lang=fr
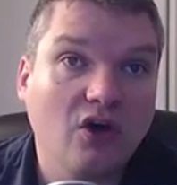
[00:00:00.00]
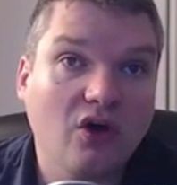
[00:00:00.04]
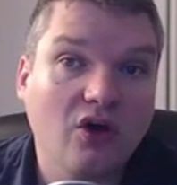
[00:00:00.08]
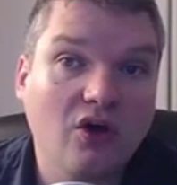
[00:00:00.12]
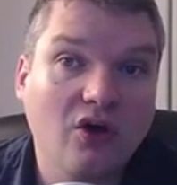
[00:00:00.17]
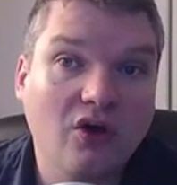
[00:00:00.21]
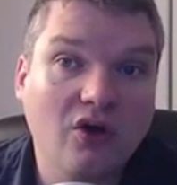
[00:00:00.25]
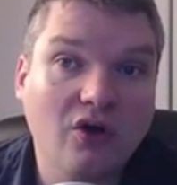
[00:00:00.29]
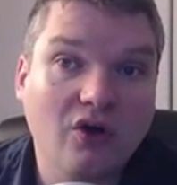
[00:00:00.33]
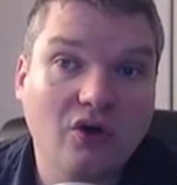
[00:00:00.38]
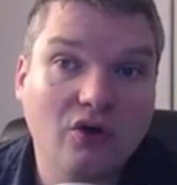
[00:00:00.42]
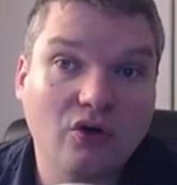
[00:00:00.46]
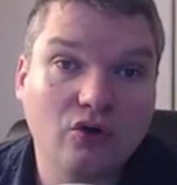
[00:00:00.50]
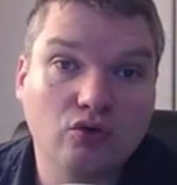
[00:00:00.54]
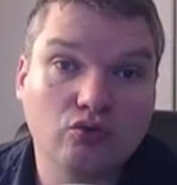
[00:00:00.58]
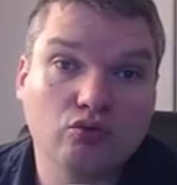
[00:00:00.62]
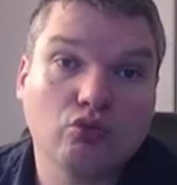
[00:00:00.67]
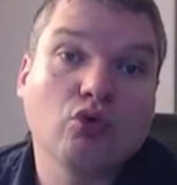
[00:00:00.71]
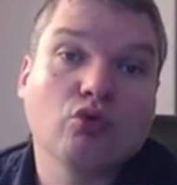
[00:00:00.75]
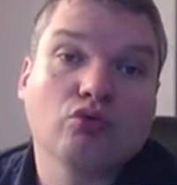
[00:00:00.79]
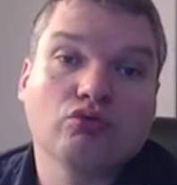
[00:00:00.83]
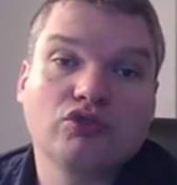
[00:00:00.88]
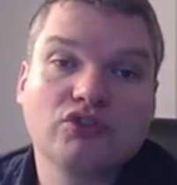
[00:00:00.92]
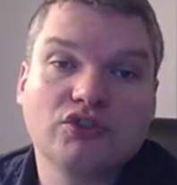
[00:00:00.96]
euh,
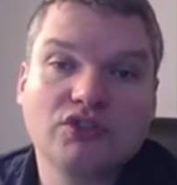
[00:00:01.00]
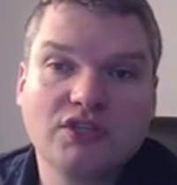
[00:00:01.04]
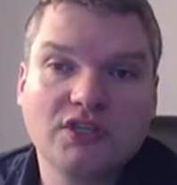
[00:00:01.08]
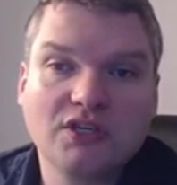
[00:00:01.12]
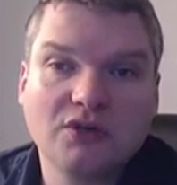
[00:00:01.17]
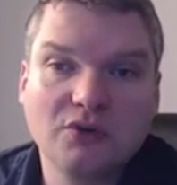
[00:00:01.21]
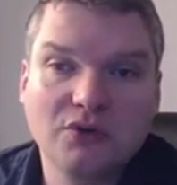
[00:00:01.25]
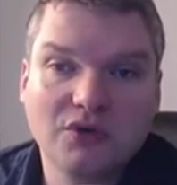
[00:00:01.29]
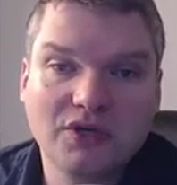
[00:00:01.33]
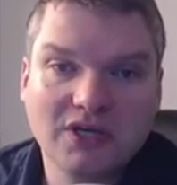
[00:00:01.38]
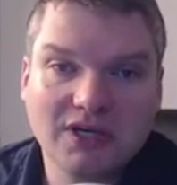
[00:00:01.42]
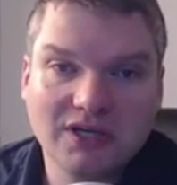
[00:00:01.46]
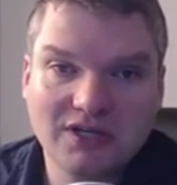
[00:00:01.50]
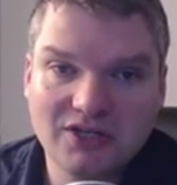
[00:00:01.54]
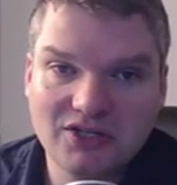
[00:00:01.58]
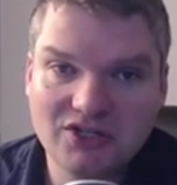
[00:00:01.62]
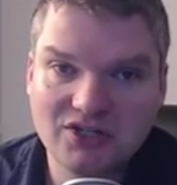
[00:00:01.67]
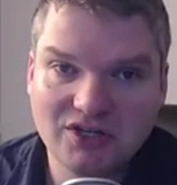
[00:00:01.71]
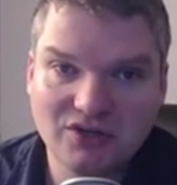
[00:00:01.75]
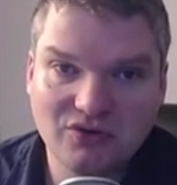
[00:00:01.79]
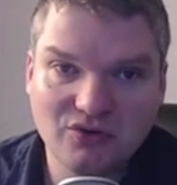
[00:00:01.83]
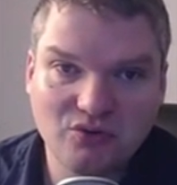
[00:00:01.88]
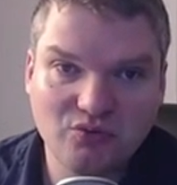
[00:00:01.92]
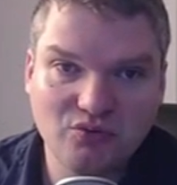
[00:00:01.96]
ce qui est le cas
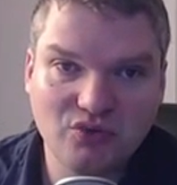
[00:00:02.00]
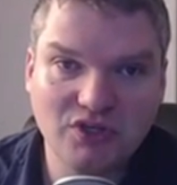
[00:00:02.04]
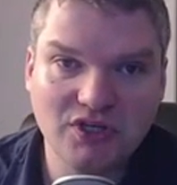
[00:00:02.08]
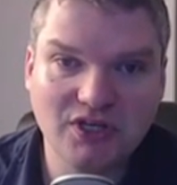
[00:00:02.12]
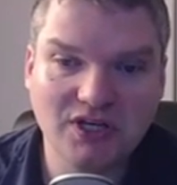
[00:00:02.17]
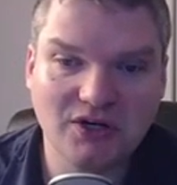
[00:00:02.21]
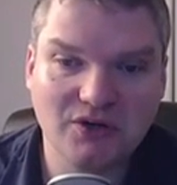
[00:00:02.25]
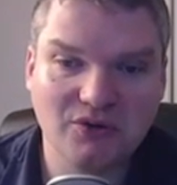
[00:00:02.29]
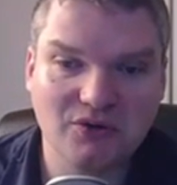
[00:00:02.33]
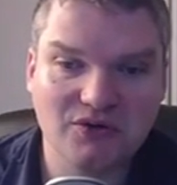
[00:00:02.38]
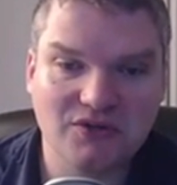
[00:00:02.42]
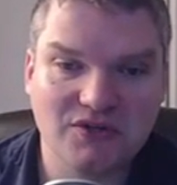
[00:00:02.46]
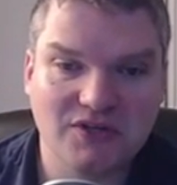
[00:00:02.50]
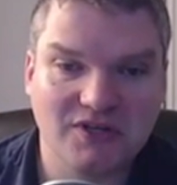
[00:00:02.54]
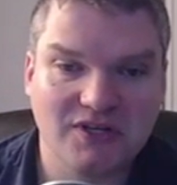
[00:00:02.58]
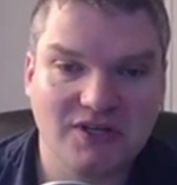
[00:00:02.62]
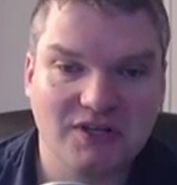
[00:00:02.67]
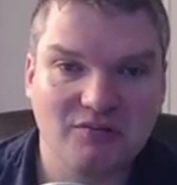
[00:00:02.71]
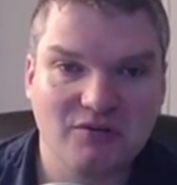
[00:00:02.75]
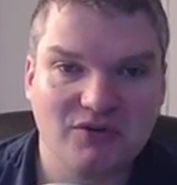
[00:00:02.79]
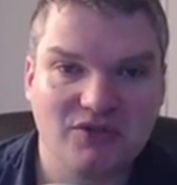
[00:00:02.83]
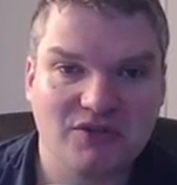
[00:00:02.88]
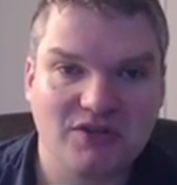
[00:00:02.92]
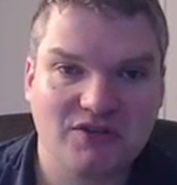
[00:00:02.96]
déjà depuis quelques
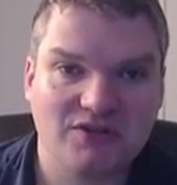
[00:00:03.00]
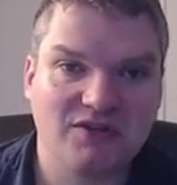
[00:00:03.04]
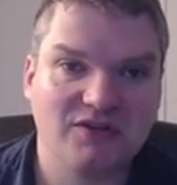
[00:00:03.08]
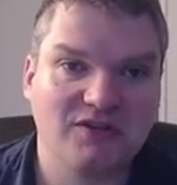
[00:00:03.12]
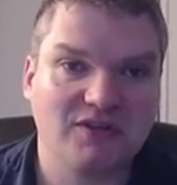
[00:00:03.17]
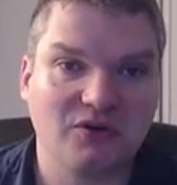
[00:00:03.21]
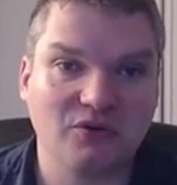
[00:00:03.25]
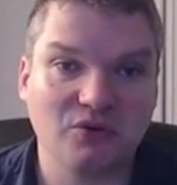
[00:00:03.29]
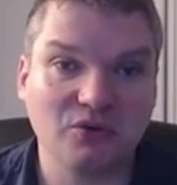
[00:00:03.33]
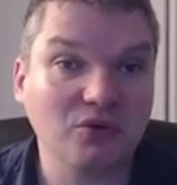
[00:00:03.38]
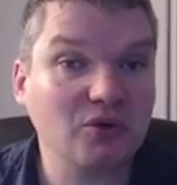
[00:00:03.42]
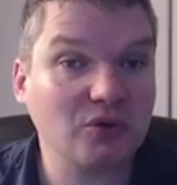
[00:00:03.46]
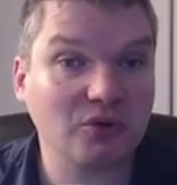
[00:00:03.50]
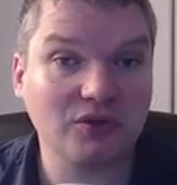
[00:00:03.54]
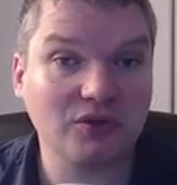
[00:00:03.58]
années, mais ça c'est un autre